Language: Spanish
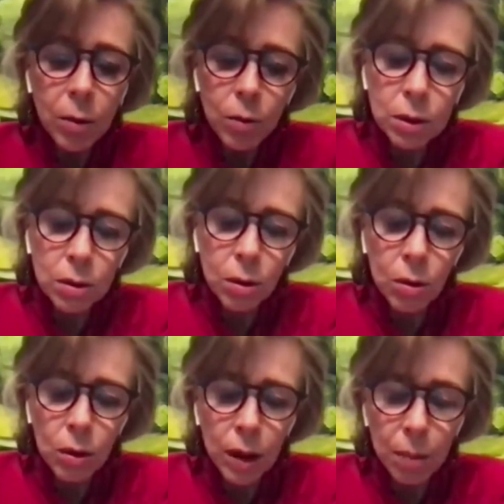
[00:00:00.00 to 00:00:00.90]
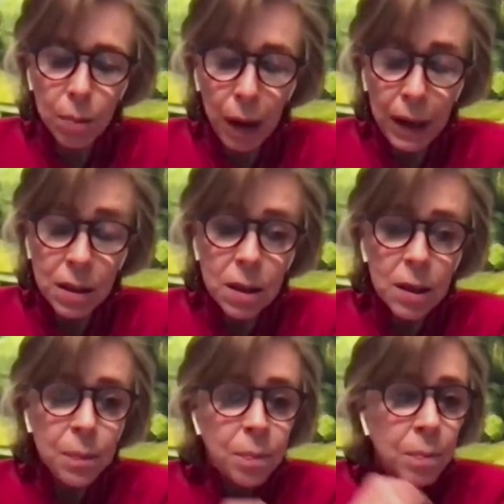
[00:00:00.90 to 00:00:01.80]
a nuestro eh,
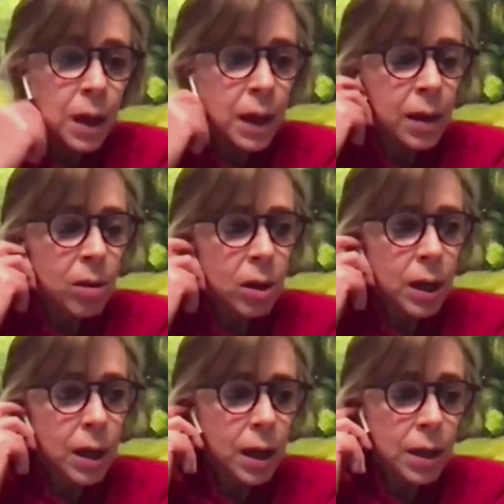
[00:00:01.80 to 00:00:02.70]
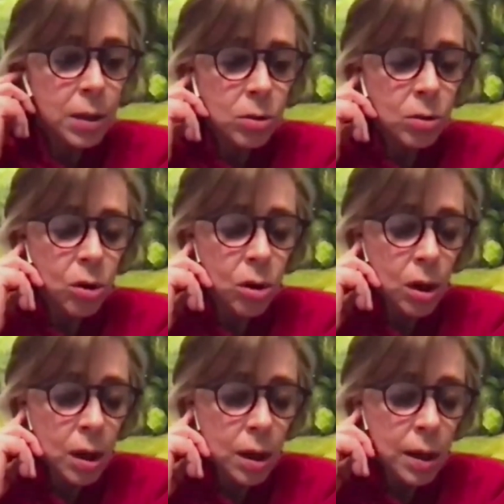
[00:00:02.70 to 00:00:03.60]
país. Creo que
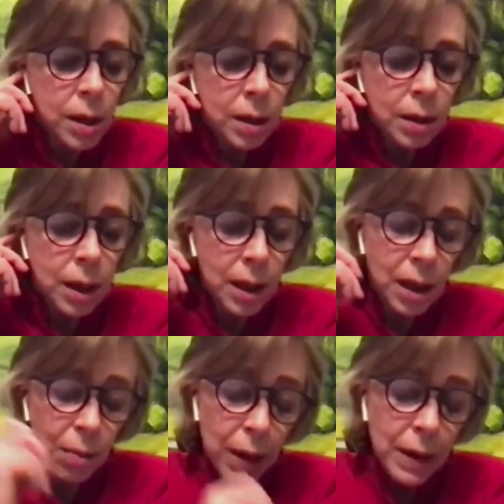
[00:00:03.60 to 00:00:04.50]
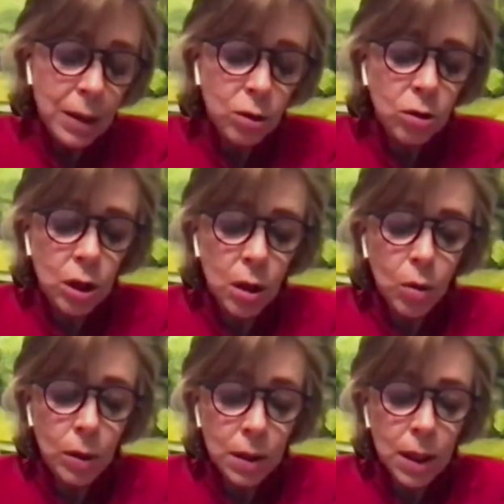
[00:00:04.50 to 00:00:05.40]
esto eh, tiene varias
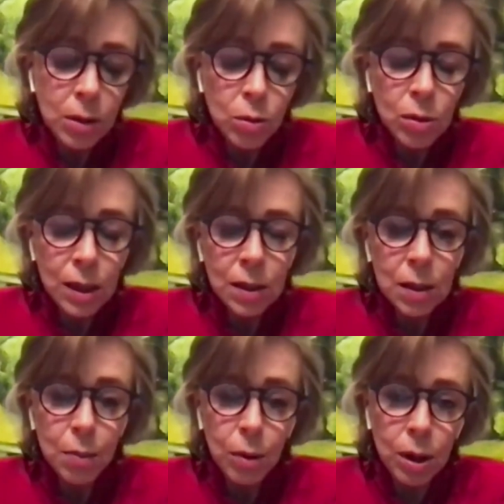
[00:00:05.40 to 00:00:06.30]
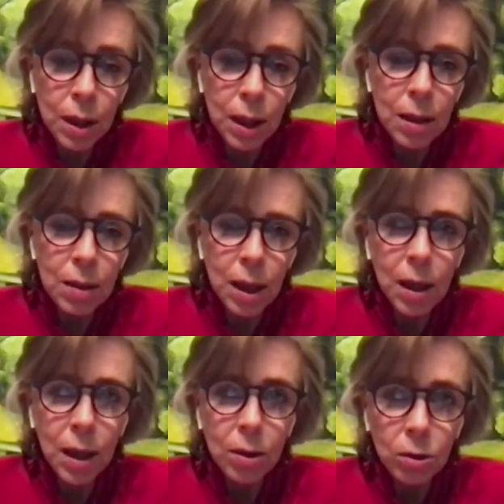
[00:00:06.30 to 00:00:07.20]
consecuencias, unas de política
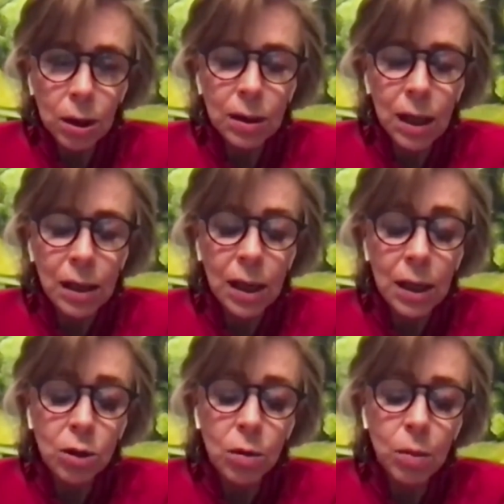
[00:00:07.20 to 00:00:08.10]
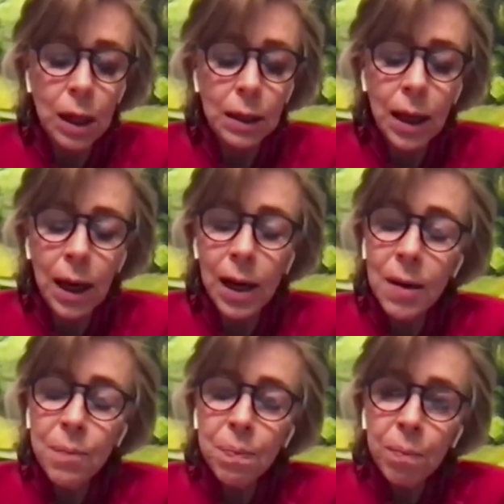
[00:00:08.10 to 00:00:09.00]
interna y otras de la relación
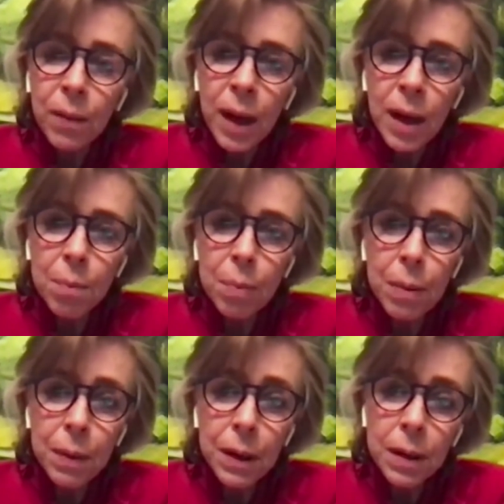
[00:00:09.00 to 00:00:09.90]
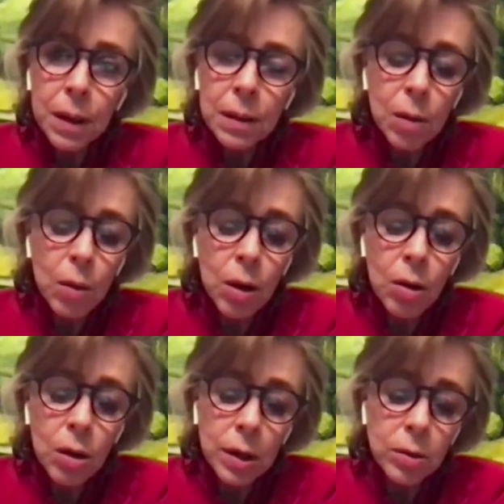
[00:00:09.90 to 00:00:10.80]
bilateral. Eh, Pepe, desde
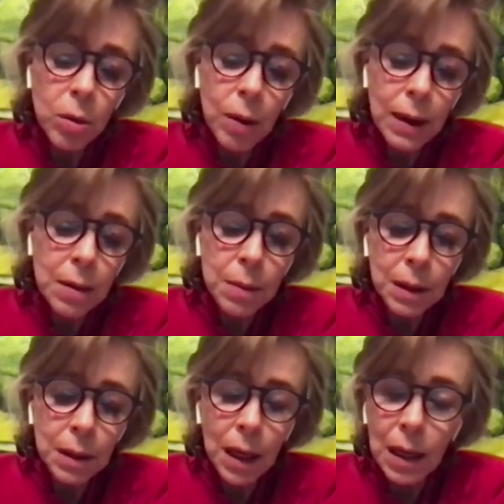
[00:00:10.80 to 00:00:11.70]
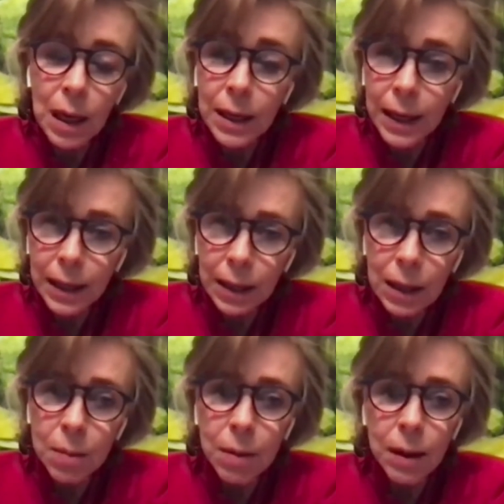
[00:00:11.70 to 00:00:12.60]
luego esto va a alimentar la
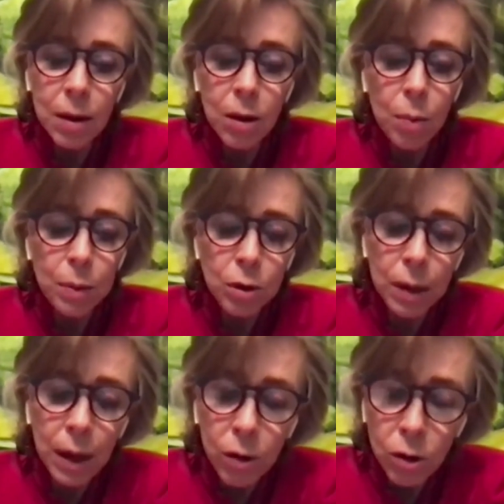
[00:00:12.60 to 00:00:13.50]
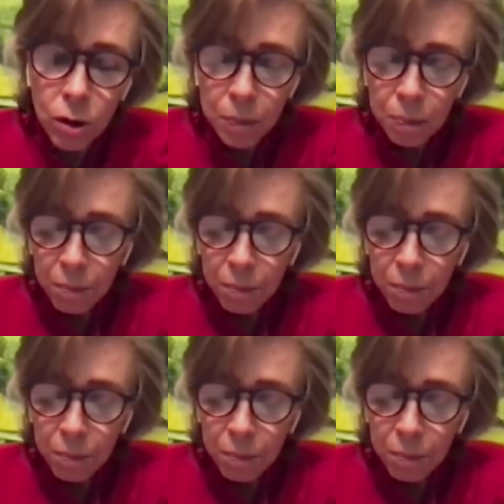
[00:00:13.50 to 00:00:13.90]
narrativa de López Obrador